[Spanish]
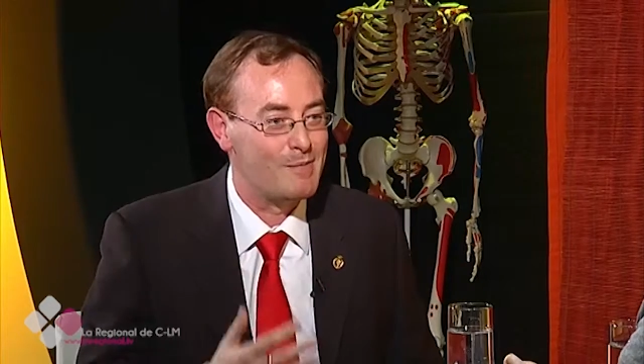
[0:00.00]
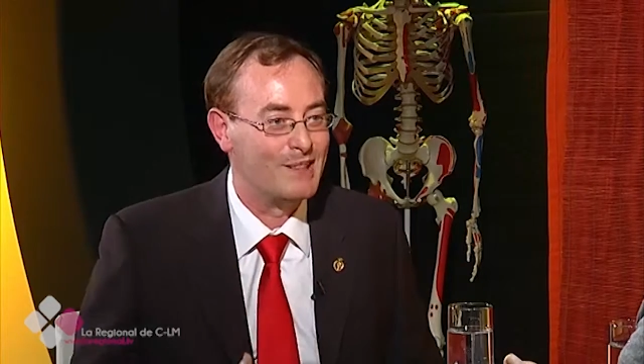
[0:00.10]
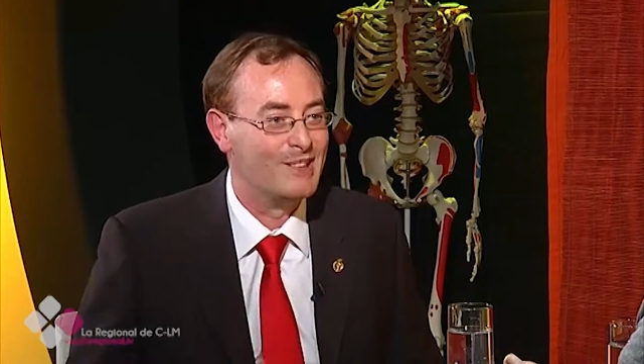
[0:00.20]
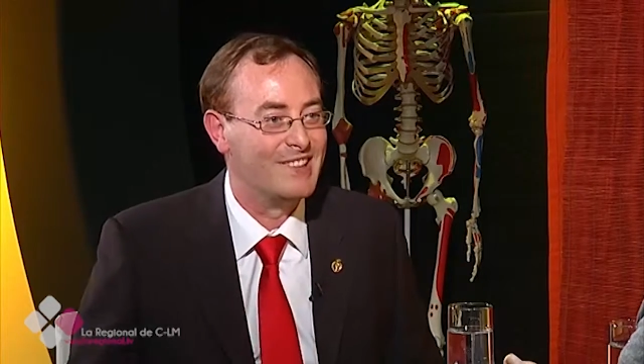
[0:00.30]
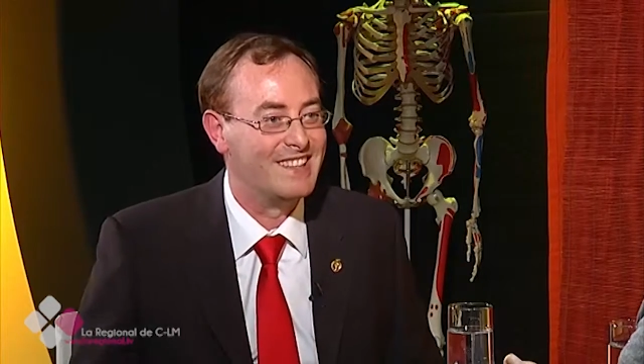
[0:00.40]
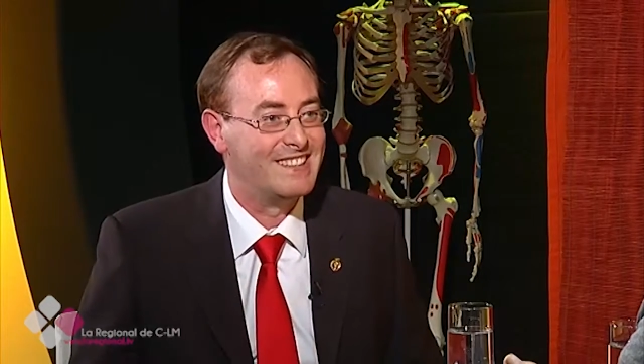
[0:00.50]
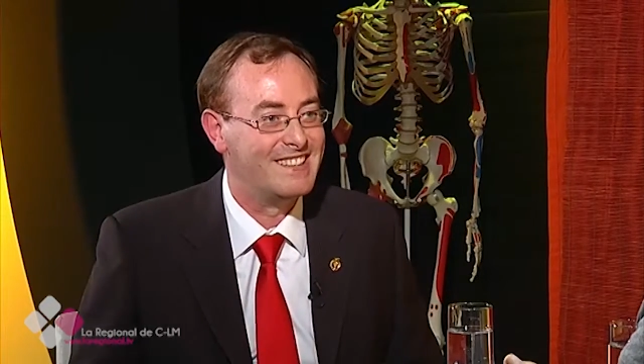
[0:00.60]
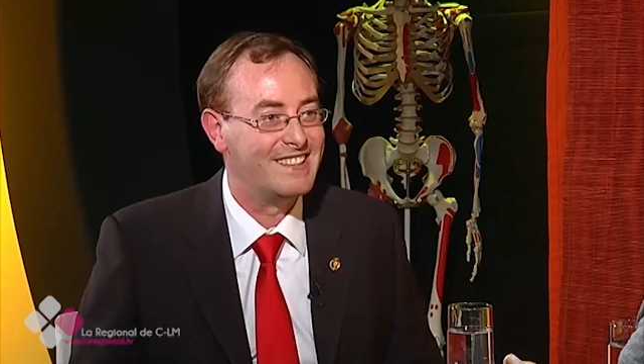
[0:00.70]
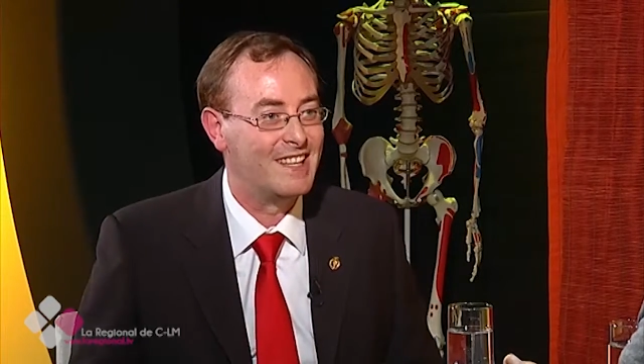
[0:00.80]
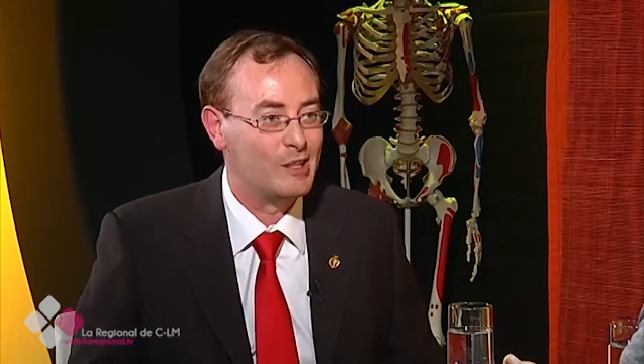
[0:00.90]
aprendo de
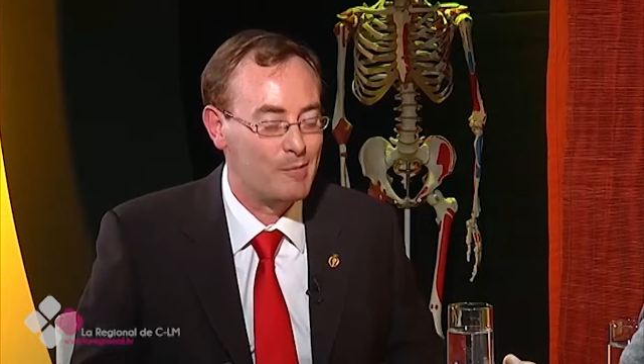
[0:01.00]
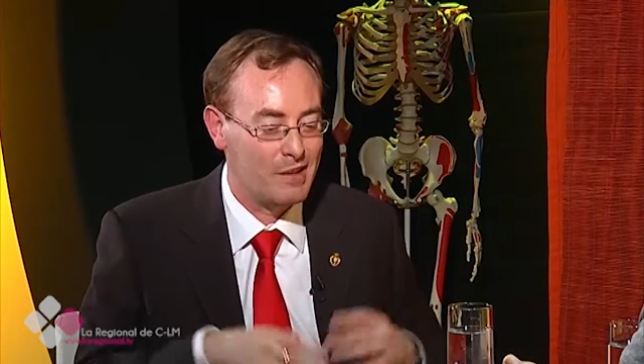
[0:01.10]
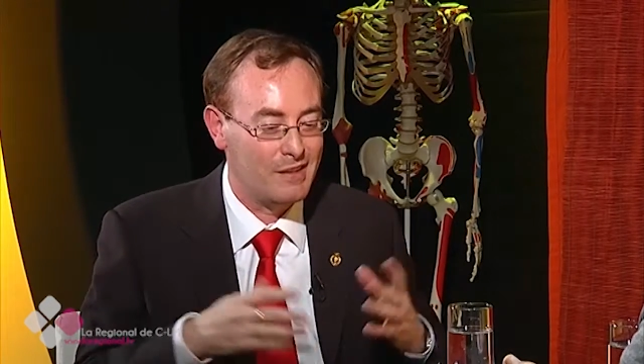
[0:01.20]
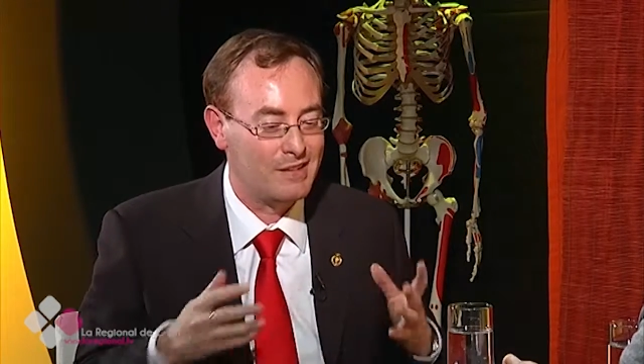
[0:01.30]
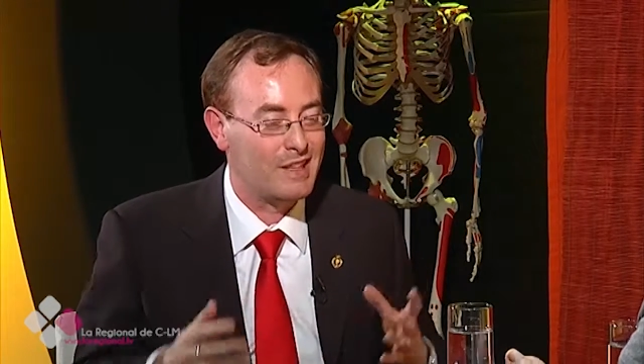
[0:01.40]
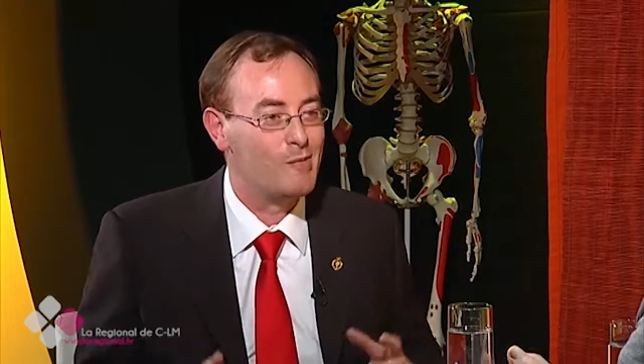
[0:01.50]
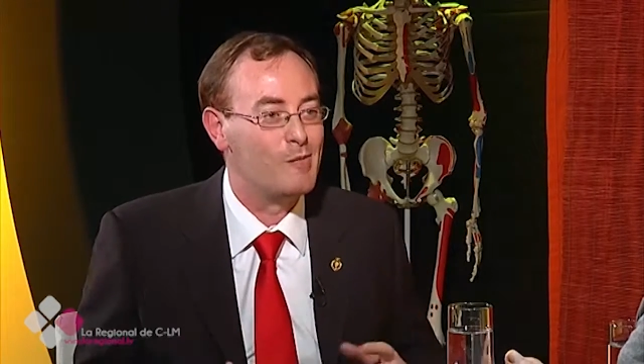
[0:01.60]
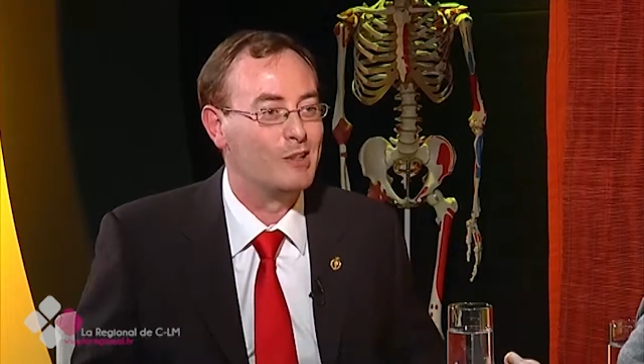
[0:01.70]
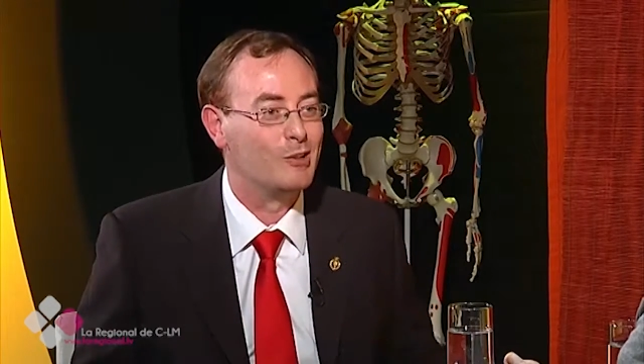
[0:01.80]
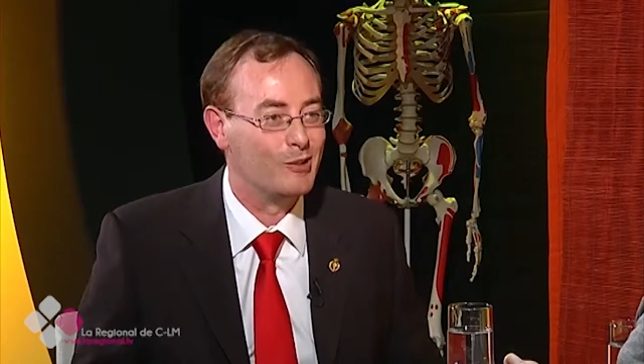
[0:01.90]
ti el tema de
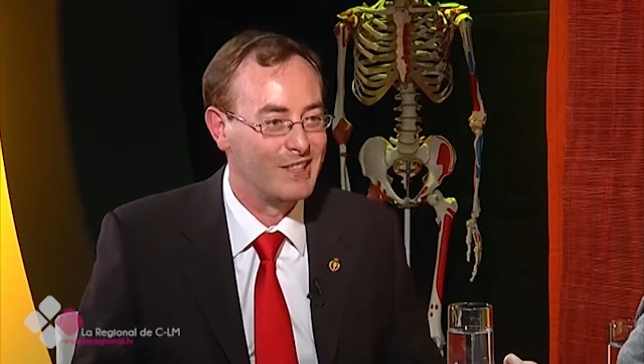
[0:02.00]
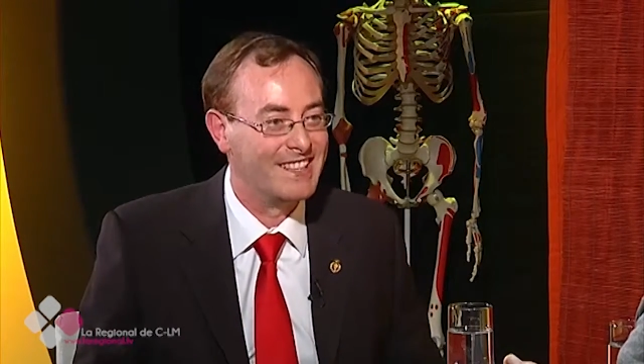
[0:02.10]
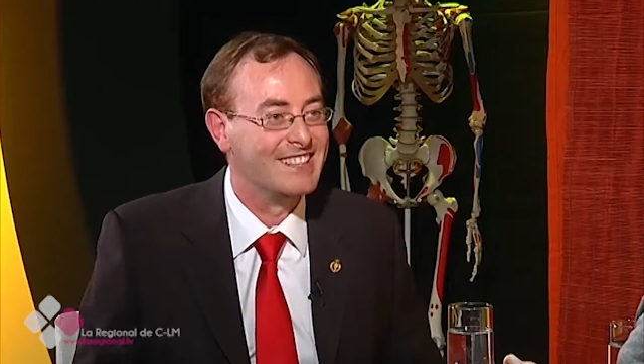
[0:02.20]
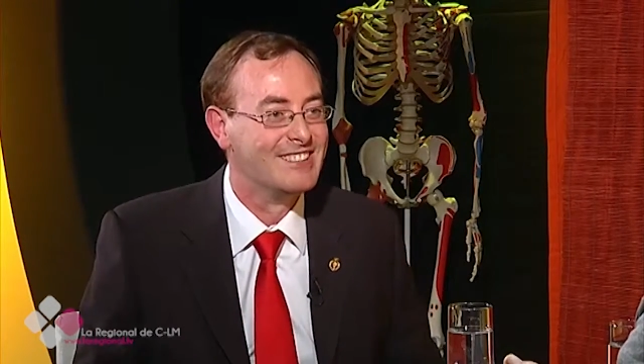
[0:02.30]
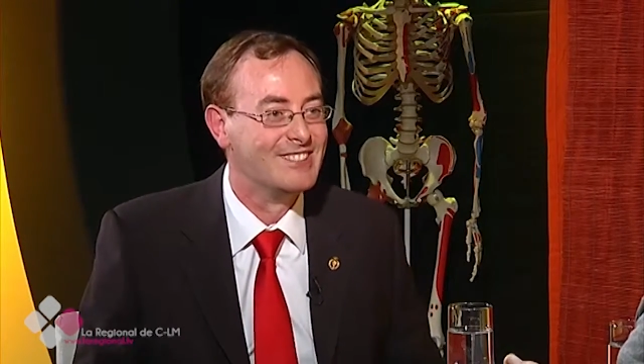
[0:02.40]
traumatología.